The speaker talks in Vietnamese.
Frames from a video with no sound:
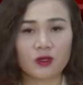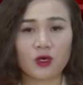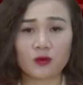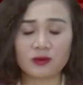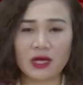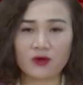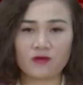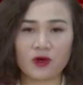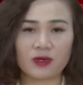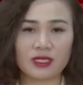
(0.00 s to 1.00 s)
tổ công tác
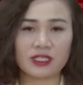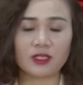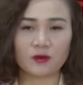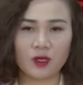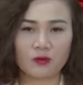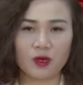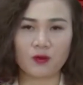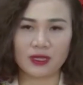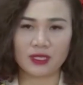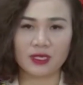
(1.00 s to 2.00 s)
của phòng cảnh sát giao thông
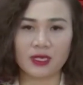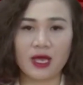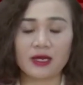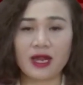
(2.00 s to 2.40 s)
công an tỉnh